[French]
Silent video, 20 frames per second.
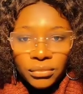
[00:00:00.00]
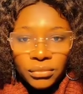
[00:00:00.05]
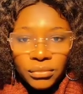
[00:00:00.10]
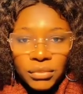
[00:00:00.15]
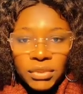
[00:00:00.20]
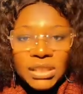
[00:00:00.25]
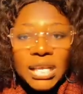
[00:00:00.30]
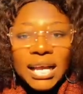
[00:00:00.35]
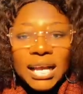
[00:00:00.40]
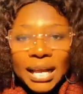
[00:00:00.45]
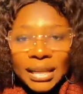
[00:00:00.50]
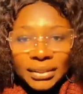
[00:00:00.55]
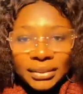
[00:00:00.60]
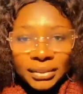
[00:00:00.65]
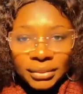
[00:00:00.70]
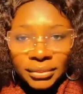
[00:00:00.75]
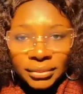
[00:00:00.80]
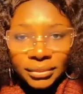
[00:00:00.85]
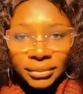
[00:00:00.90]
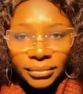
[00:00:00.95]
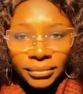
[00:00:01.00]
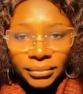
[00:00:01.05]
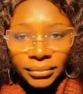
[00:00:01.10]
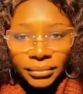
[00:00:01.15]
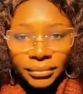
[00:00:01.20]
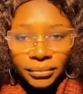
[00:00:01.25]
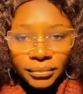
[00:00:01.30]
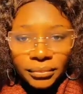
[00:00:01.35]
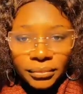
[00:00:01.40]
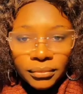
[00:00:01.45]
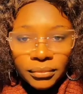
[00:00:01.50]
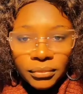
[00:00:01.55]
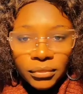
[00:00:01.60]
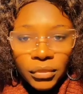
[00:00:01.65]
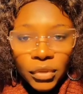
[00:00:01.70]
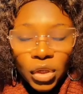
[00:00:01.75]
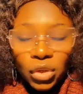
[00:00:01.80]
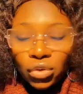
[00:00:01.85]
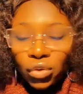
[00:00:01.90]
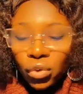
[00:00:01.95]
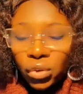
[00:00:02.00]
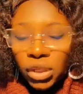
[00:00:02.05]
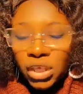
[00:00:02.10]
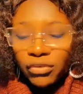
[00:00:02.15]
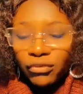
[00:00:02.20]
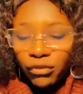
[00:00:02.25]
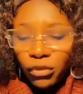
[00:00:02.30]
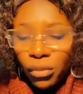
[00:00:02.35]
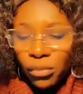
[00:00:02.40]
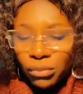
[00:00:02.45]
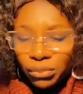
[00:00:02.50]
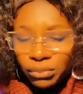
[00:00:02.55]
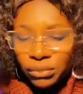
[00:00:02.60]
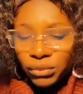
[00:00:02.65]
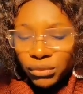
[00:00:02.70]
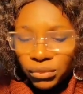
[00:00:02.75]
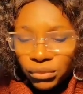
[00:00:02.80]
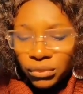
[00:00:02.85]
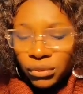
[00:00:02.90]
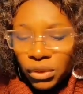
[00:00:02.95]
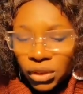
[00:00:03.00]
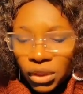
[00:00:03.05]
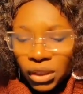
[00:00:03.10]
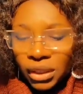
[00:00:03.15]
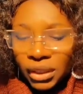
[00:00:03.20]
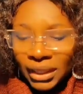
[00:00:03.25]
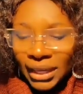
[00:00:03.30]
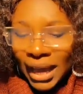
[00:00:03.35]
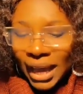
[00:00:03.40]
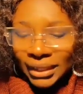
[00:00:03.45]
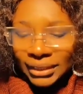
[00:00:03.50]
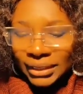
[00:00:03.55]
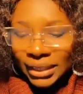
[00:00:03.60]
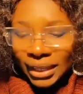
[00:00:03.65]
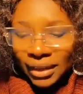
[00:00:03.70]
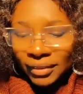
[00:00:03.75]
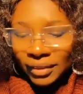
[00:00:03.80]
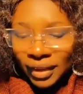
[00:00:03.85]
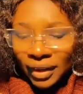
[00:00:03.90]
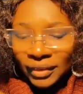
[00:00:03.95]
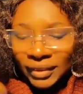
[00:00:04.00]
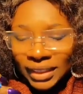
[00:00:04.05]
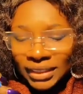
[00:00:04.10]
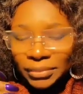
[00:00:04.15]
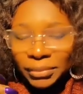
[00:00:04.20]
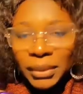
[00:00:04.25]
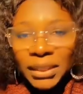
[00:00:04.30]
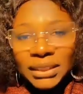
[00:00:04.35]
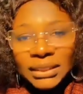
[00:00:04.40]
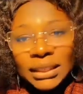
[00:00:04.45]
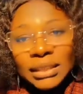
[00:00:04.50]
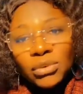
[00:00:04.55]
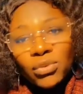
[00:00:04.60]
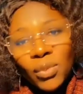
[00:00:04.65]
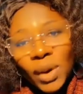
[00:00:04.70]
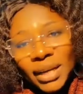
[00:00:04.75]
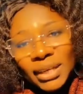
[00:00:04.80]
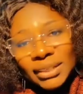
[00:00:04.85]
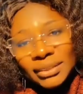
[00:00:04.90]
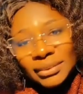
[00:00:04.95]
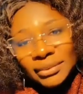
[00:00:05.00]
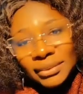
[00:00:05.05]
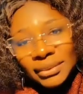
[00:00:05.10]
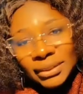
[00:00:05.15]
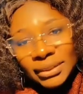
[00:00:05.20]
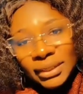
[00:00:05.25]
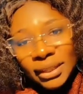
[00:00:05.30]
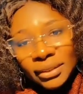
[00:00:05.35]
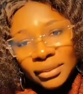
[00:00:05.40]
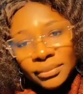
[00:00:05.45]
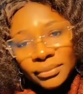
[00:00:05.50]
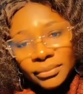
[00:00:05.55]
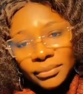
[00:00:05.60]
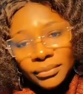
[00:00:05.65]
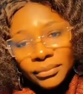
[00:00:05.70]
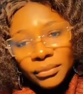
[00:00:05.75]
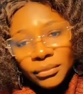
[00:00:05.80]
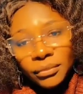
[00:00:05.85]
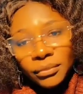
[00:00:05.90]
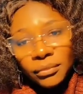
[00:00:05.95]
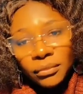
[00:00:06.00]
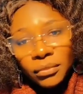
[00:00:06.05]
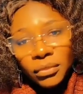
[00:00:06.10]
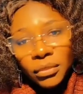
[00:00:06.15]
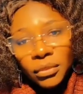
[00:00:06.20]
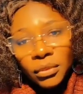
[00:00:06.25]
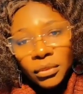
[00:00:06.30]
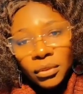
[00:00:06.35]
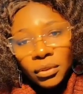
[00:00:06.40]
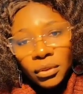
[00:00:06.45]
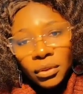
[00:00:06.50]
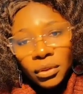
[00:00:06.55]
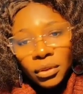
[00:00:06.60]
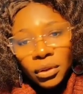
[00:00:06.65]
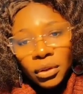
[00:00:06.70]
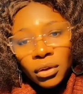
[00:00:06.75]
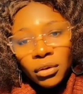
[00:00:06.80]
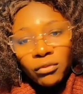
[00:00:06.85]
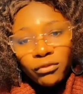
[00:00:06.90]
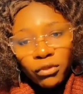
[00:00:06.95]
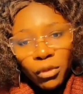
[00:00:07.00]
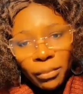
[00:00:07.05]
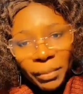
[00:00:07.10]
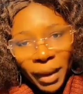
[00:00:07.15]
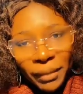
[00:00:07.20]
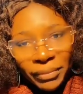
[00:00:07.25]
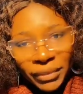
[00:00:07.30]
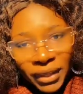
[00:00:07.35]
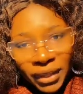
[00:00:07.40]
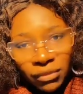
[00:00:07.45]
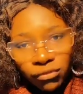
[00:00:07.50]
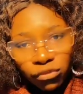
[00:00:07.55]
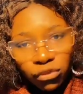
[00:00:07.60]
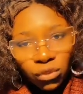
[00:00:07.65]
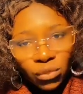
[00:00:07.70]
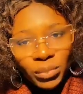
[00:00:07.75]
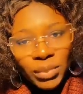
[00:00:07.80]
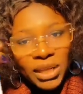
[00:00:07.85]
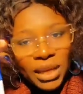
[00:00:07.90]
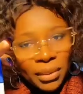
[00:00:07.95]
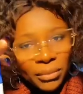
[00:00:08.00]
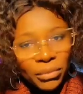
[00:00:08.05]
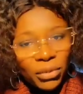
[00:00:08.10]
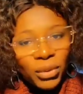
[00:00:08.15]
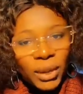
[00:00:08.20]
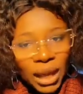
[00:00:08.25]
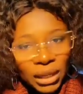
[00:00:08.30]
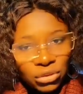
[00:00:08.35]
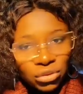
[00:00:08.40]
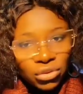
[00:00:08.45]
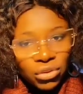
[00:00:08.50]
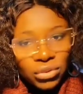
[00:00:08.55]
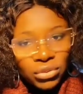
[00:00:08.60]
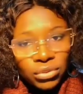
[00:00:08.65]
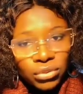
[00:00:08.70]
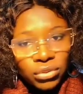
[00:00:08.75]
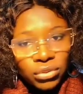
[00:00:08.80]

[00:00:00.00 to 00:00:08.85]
Ça gâte. Donc il faut garder en esprit, c'est quoi l'essentiel Vos papiers, vous oubliez un peu l'argent.